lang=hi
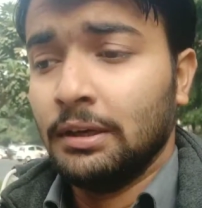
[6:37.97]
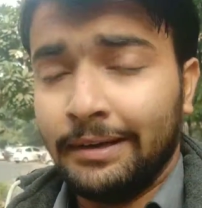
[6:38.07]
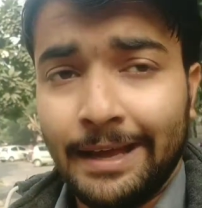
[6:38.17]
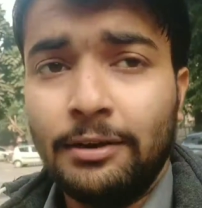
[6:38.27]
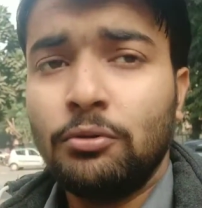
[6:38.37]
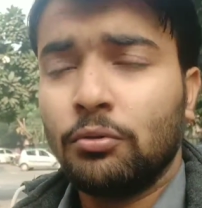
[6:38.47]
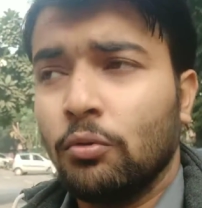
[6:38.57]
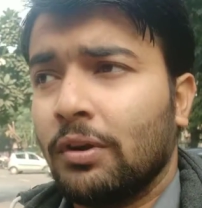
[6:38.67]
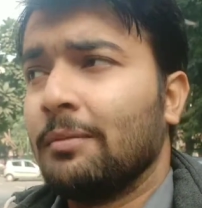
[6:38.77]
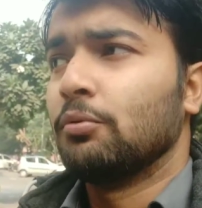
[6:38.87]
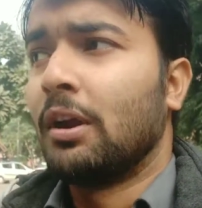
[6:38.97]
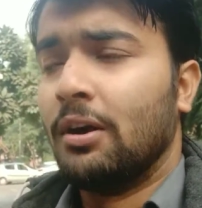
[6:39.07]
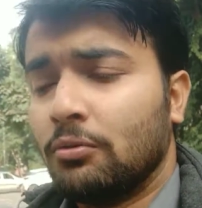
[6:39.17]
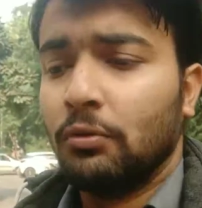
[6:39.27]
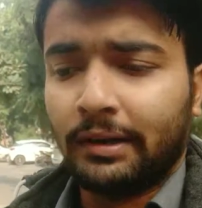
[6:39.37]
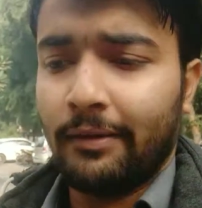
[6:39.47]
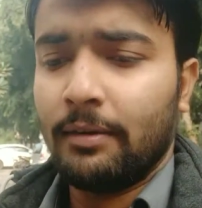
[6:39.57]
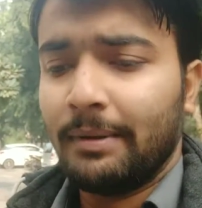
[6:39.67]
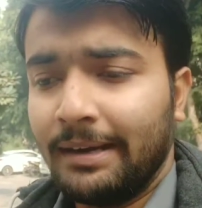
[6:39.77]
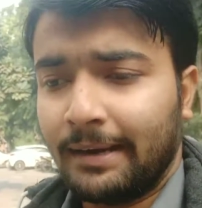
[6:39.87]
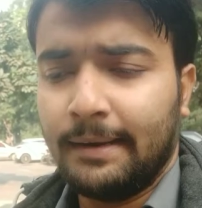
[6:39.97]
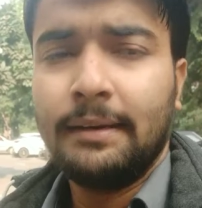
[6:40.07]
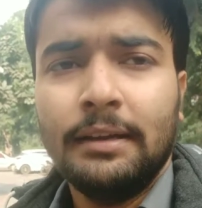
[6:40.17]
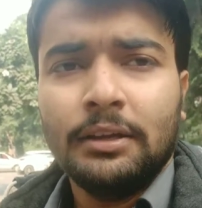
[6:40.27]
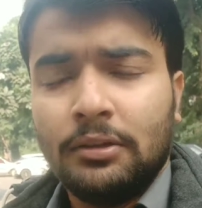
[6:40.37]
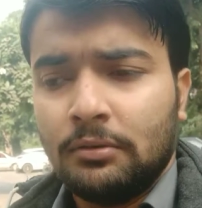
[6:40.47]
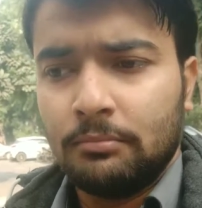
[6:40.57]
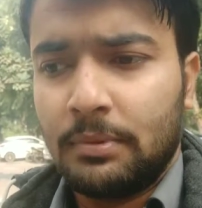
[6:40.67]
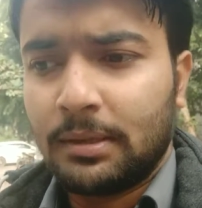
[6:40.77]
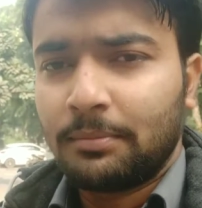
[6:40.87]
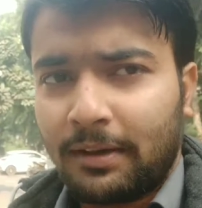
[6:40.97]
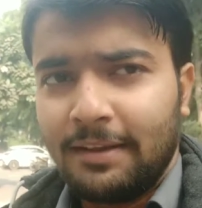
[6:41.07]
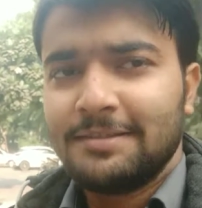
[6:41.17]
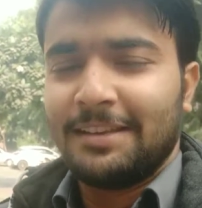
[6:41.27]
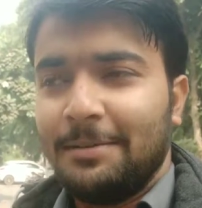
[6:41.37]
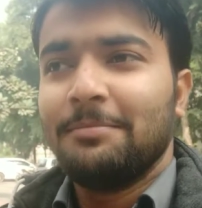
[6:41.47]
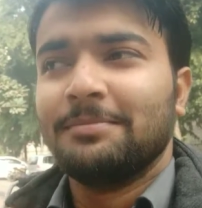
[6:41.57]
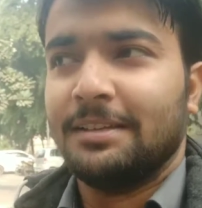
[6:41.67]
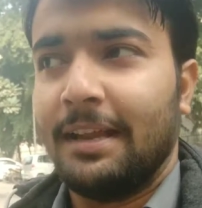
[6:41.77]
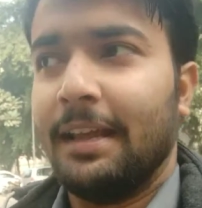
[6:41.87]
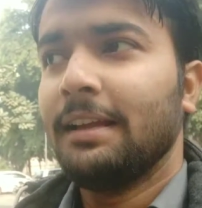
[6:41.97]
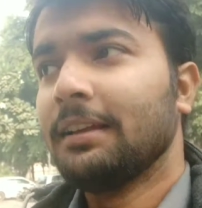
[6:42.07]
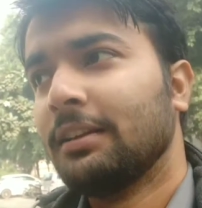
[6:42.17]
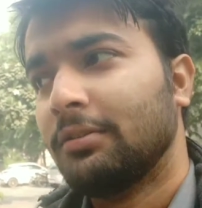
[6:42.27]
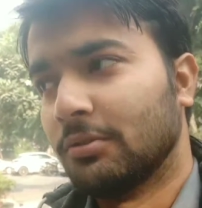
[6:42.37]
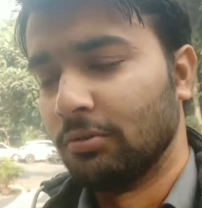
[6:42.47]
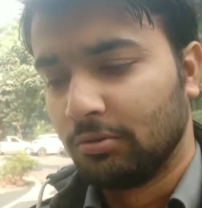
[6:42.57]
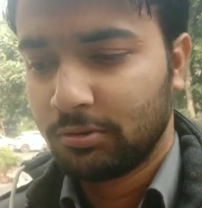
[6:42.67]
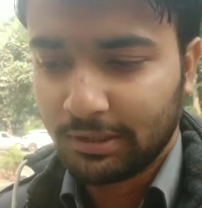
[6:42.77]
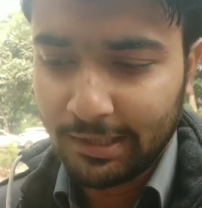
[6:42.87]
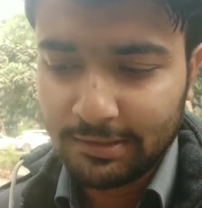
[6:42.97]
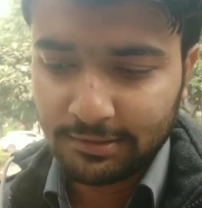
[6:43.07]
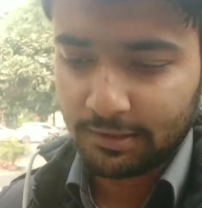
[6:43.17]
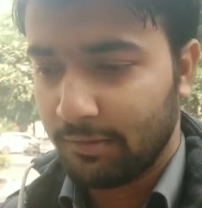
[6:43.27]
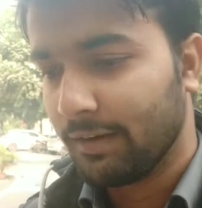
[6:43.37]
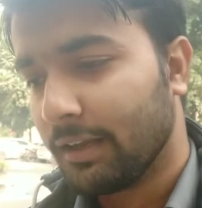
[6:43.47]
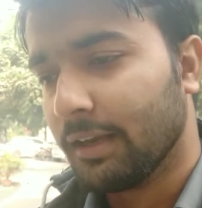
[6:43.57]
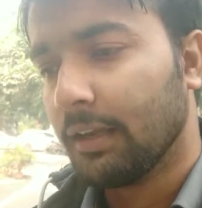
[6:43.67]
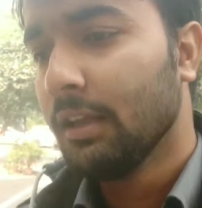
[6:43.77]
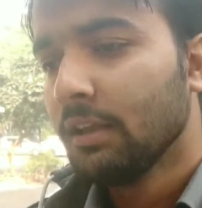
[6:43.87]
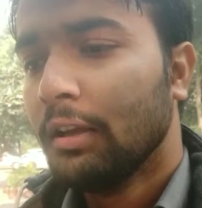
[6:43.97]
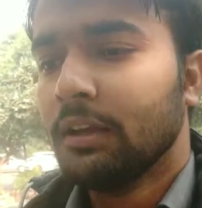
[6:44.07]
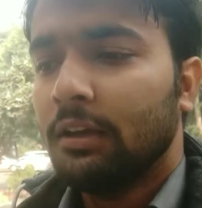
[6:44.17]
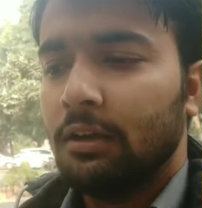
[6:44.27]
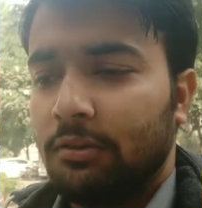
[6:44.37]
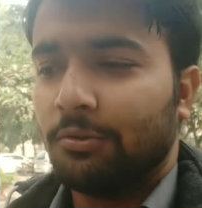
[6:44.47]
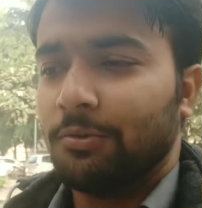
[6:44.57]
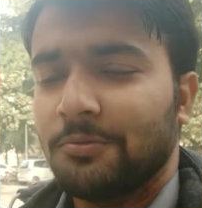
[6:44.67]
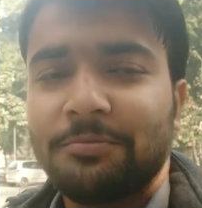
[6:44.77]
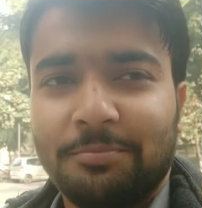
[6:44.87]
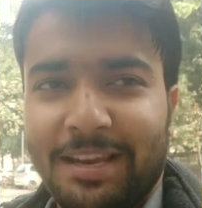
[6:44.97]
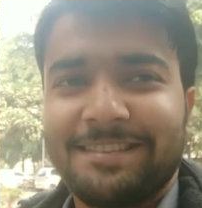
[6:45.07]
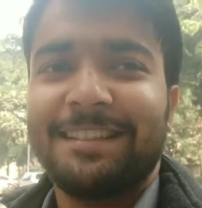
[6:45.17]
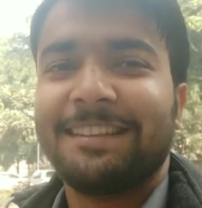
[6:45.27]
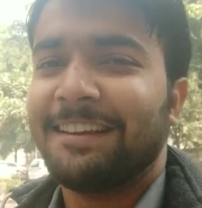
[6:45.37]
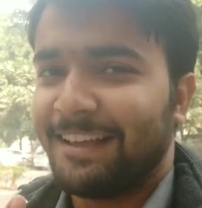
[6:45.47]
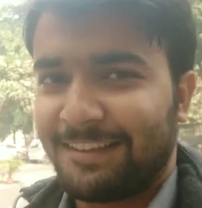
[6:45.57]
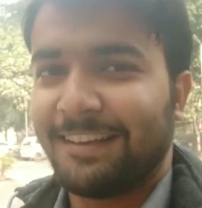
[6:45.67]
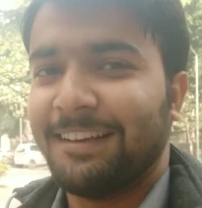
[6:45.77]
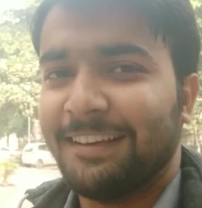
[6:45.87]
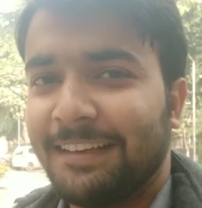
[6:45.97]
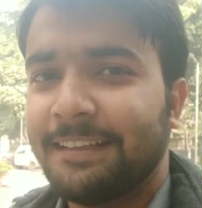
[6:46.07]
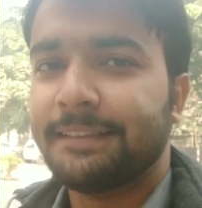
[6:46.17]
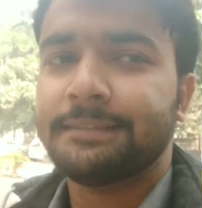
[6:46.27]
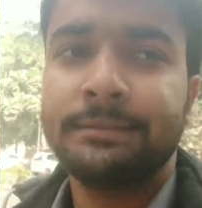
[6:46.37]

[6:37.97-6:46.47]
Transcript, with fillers: डेली टू गोरखपुर हाउ टू ट्रेवल बाई ट्रेन मतलब ट्रेन से ही जाना है तो सारी चीज़ें कवर करेंगे तो पहले चलते हैं नाश्ता करने